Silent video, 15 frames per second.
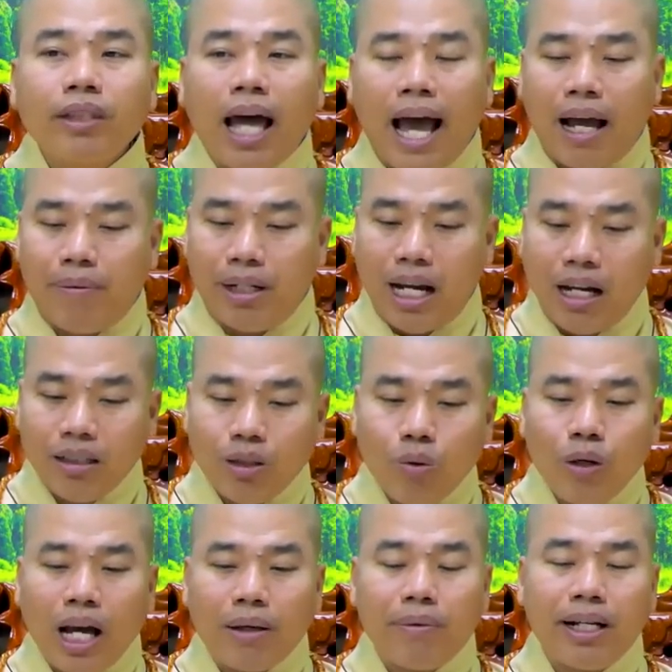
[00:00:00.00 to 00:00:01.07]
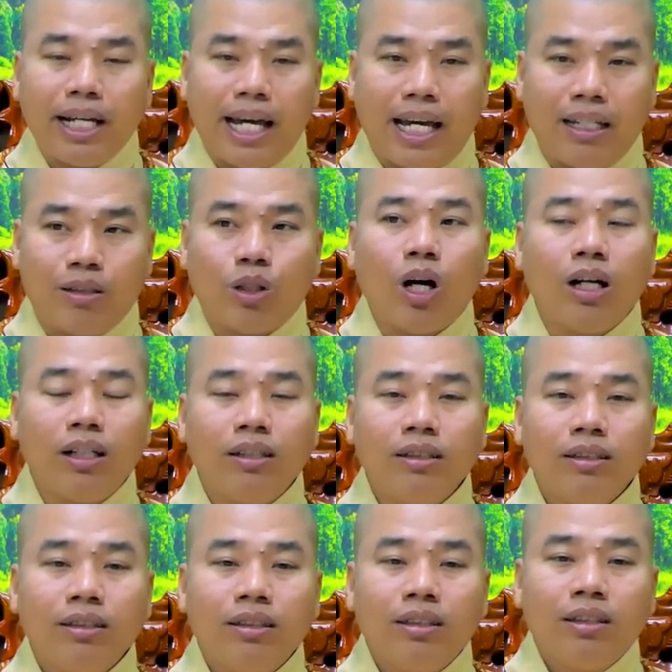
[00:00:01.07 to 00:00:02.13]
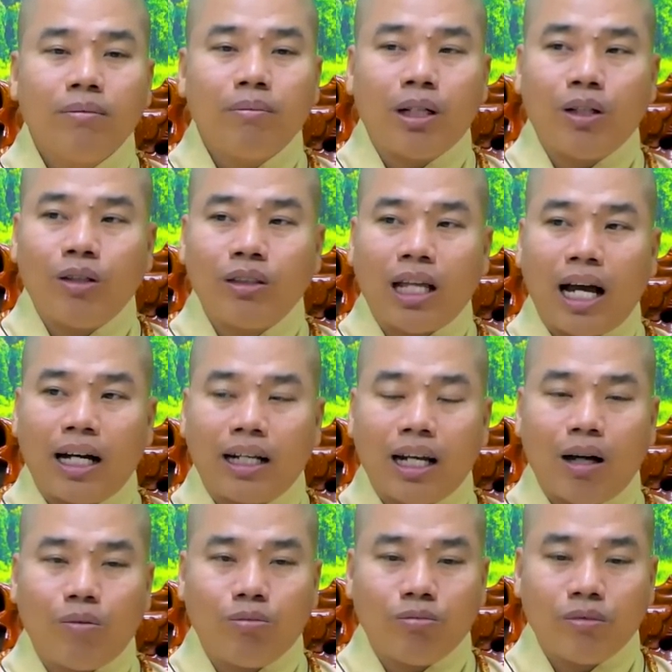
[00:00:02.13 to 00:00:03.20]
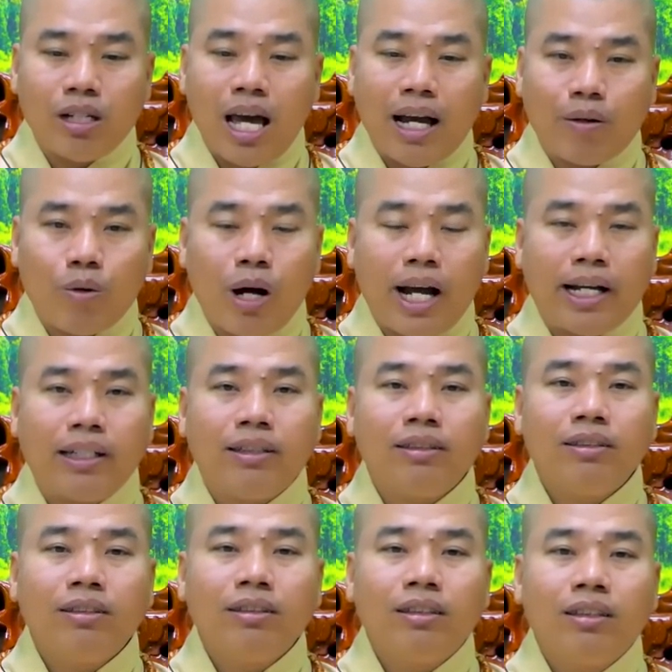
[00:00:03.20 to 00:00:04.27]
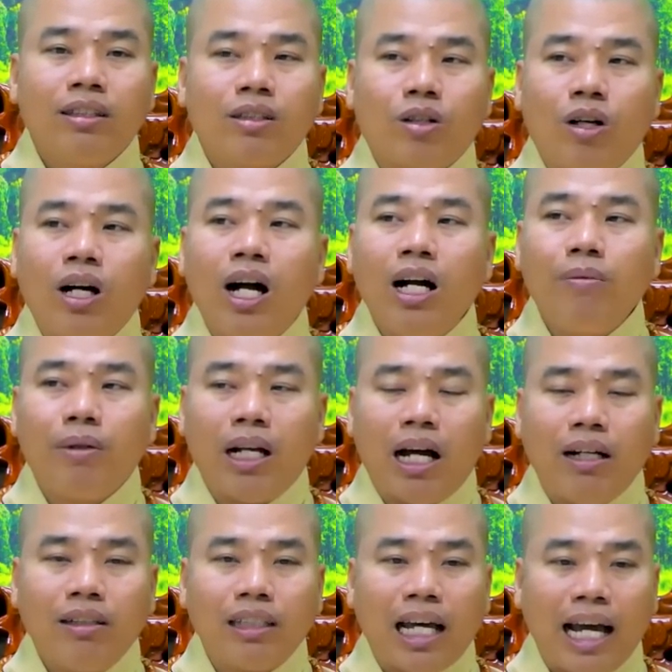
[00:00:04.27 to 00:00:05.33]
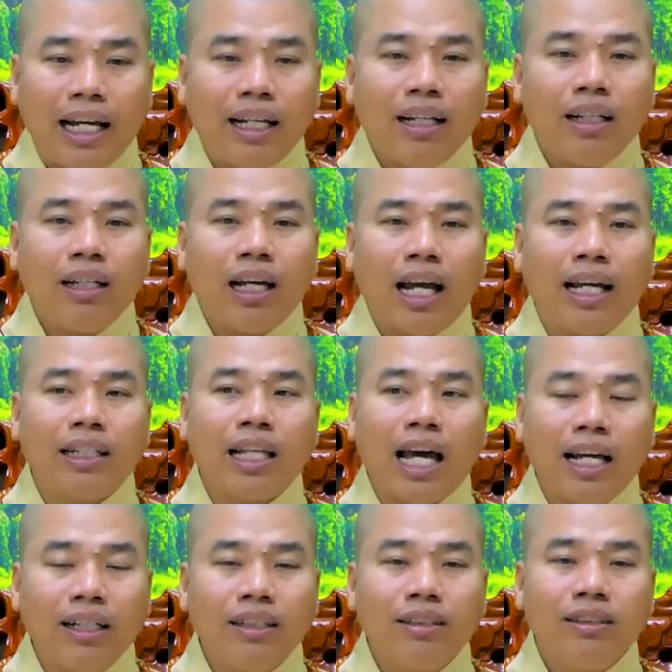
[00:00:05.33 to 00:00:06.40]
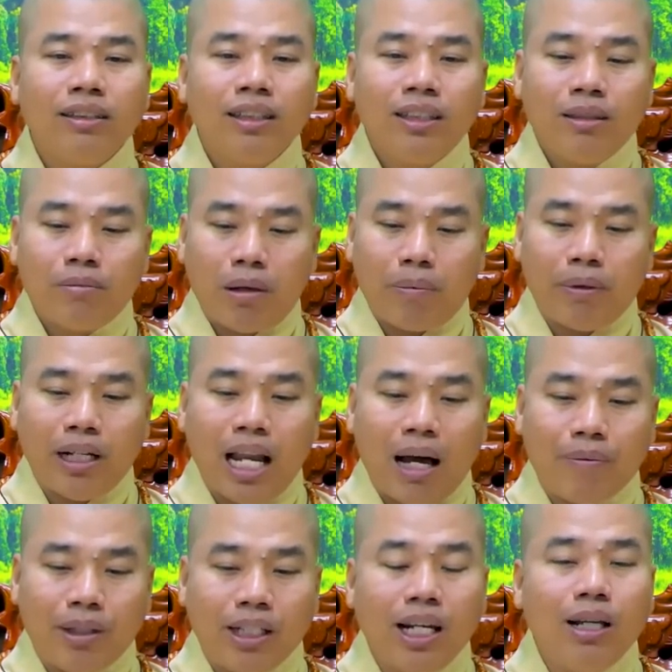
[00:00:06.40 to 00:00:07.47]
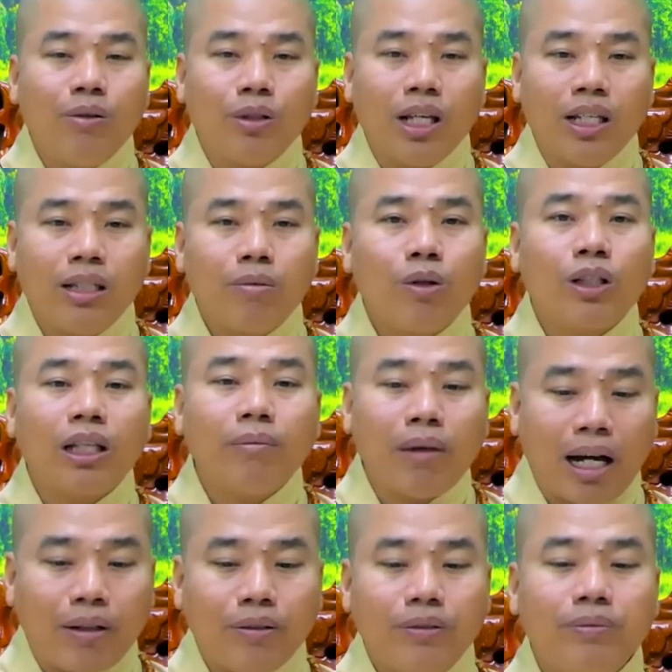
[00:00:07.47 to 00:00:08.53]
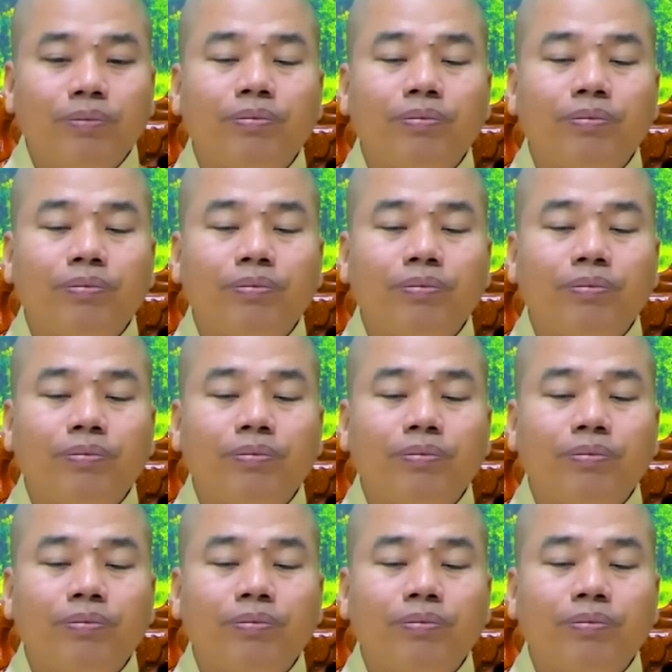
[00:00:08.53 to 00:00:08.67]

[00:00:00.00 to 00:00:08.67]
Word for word: thà mình ở tu hai ba ngày một tuần mà nó thật lòng đàng hoàng còn hơn mình ở một tháng hai tháng mình làm những điều gì trong ngôi tam bảo